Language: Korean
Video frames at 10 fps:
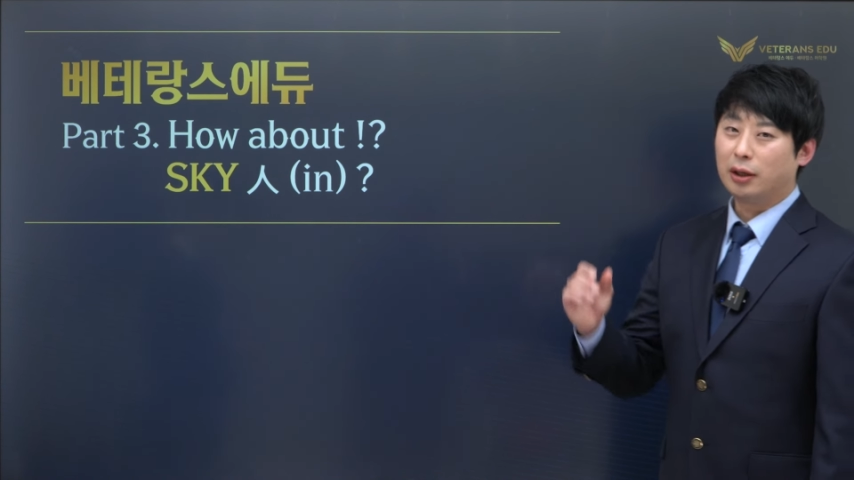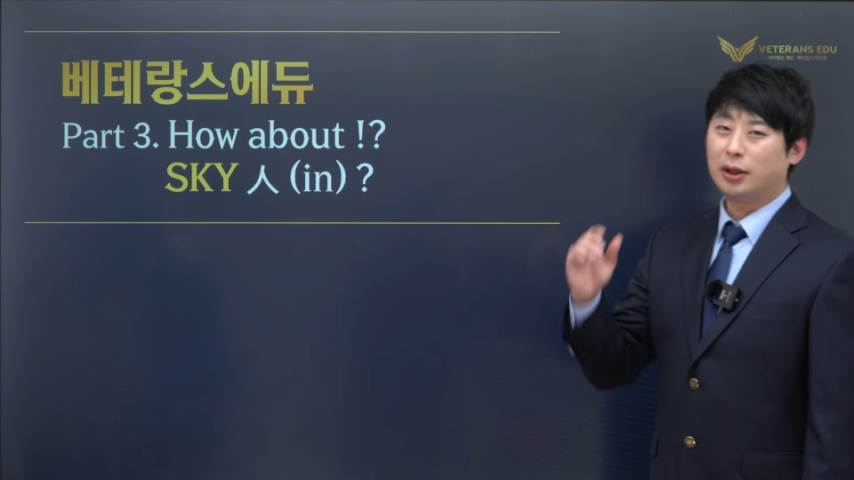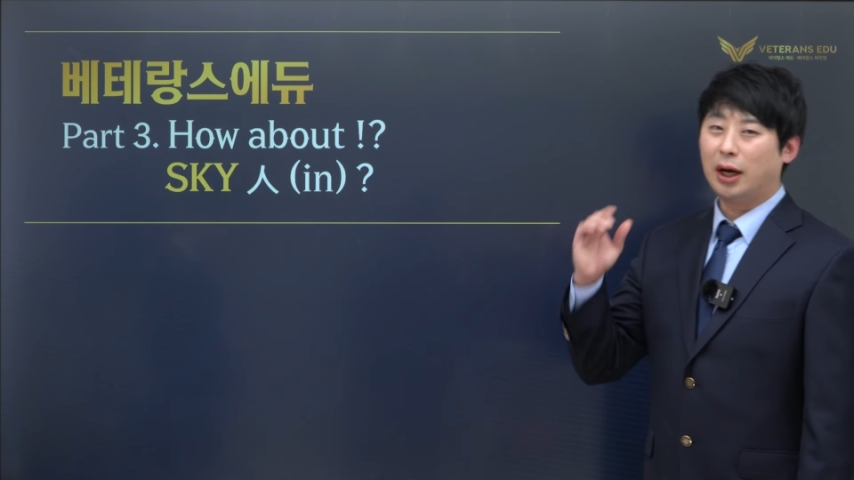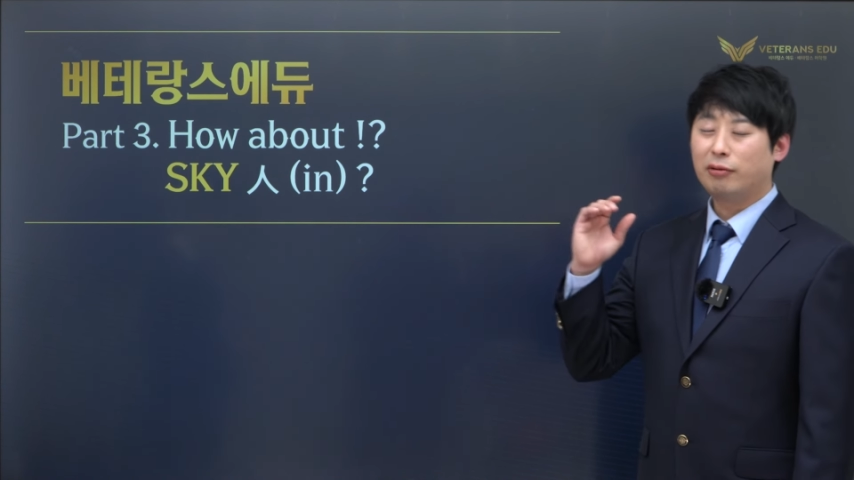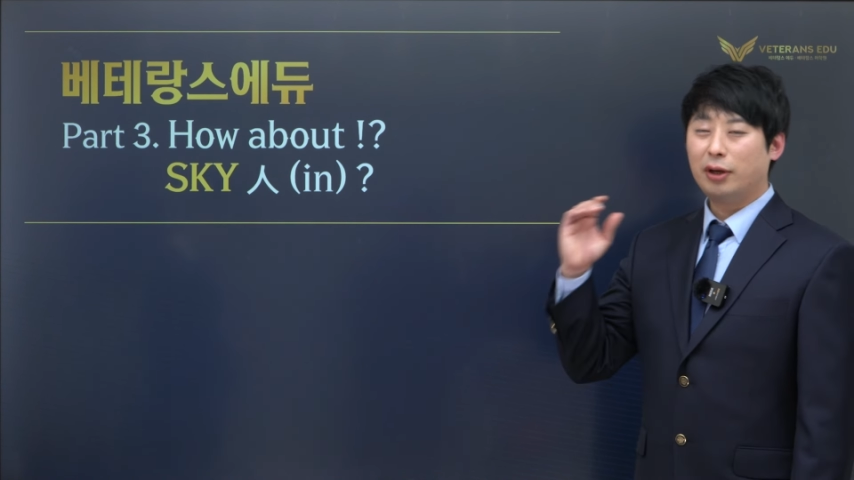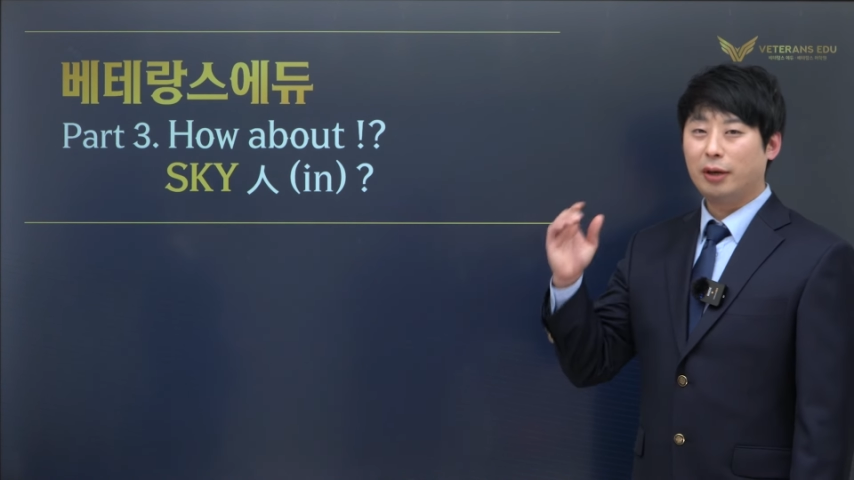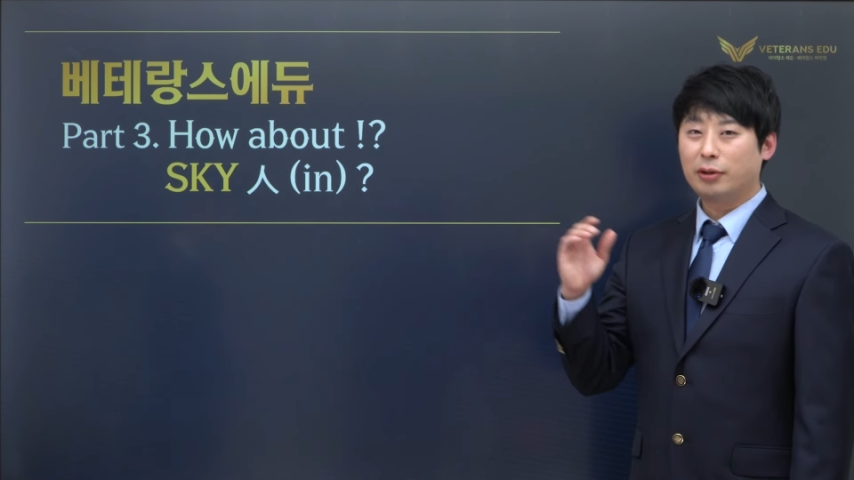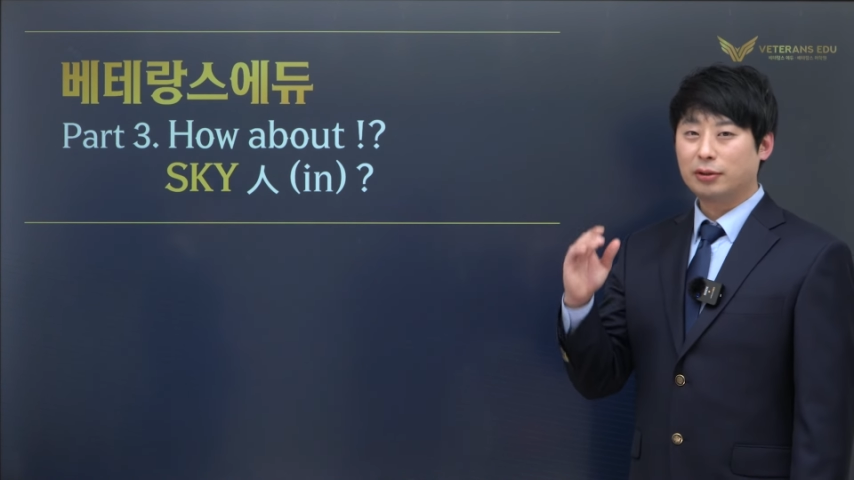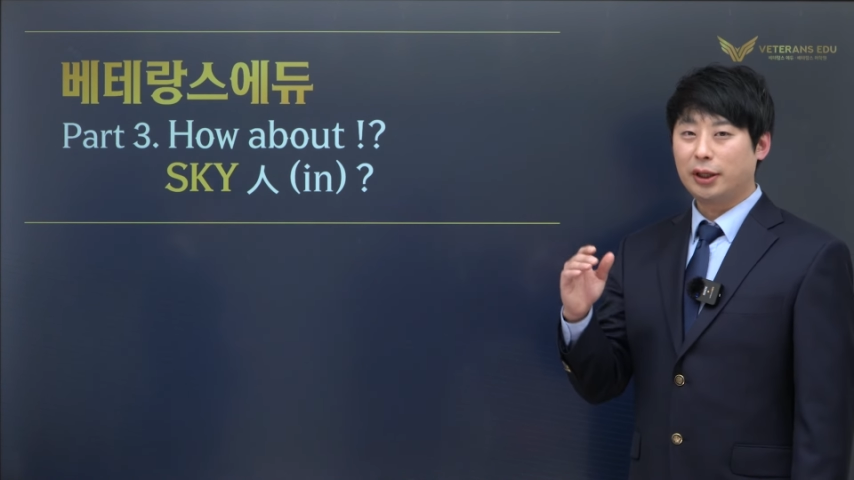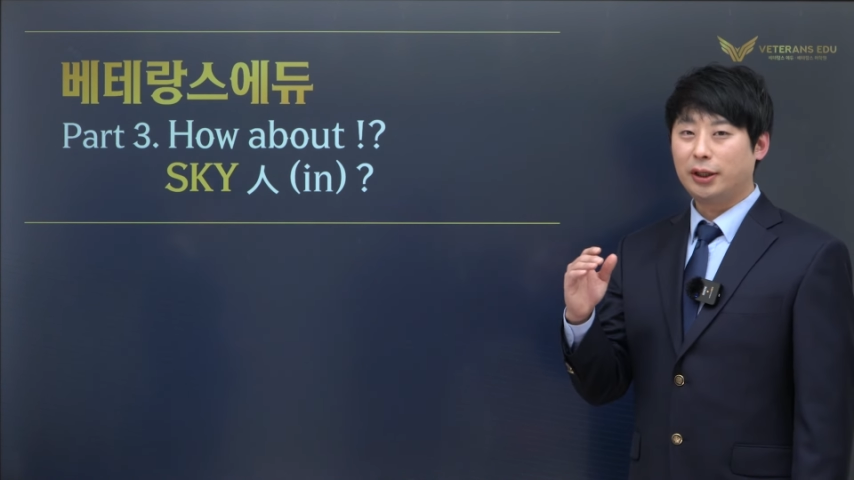그 다수의
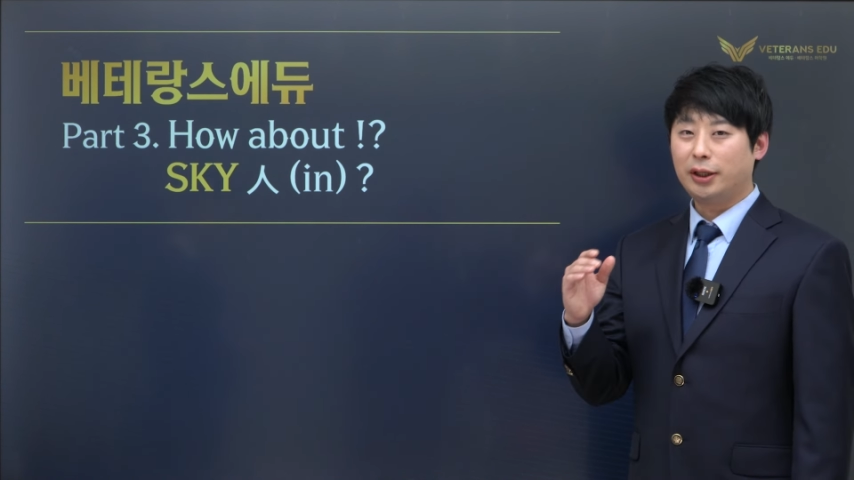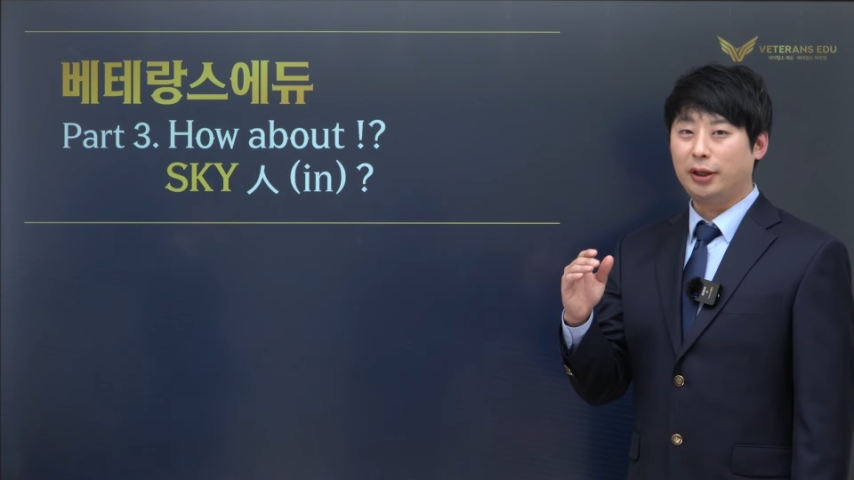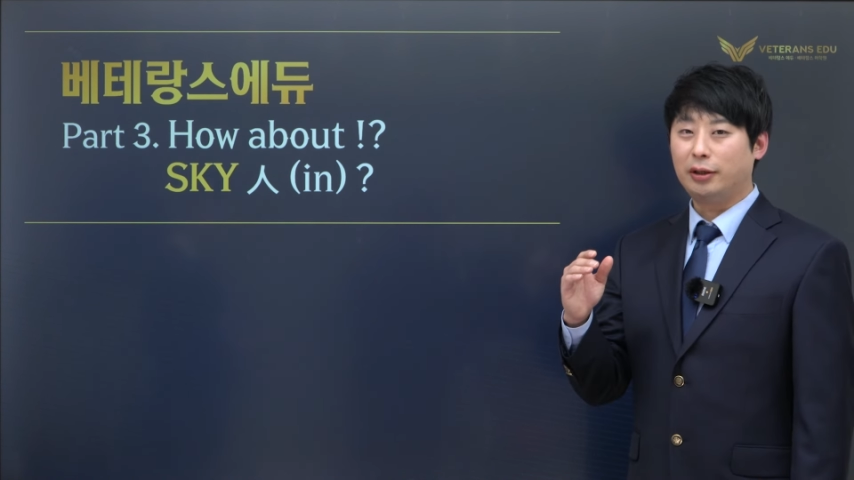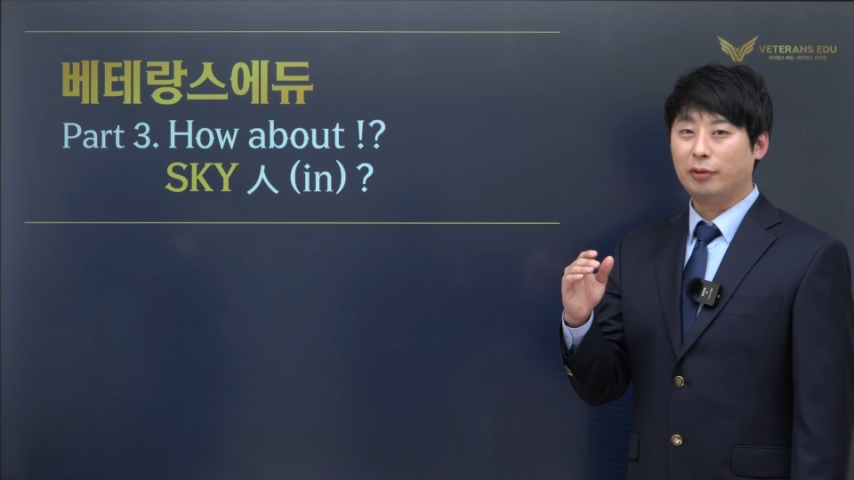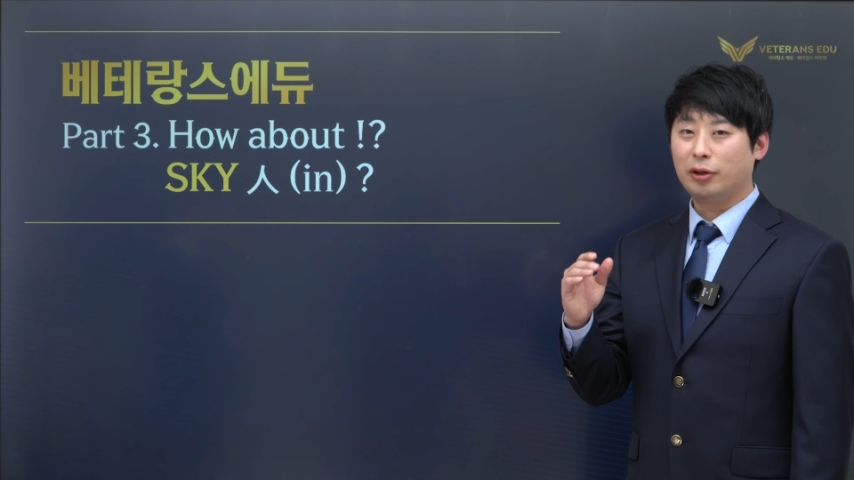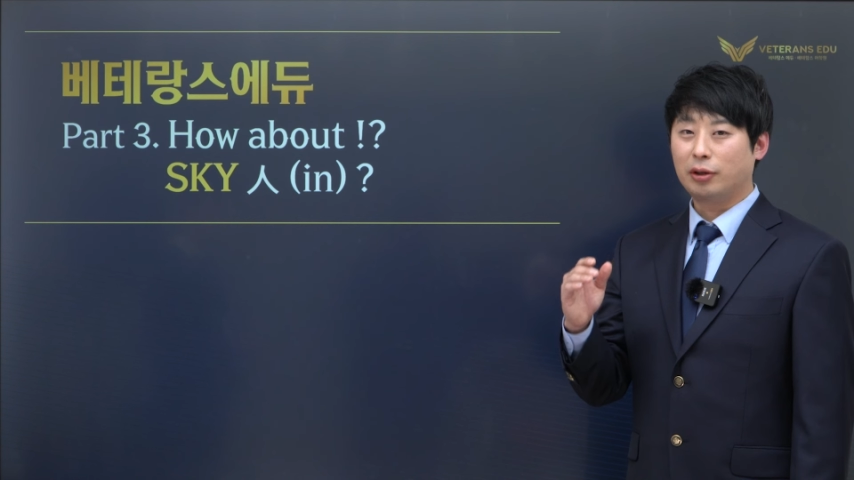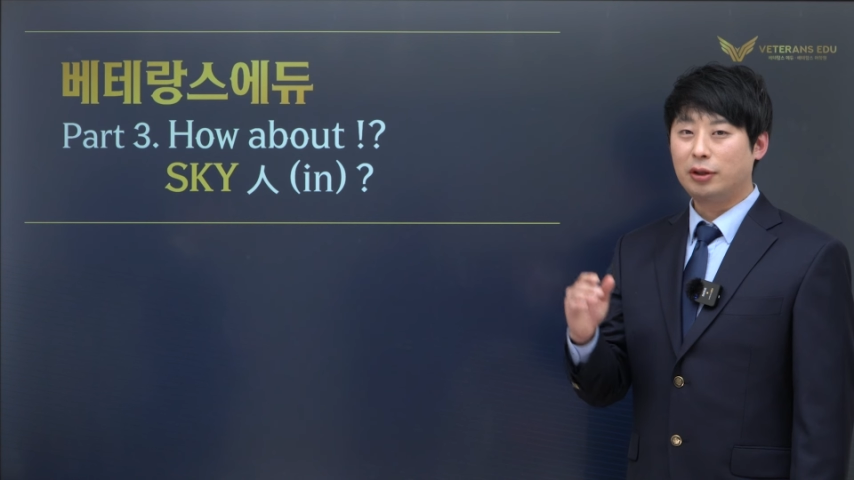합격 사례들이 있으면서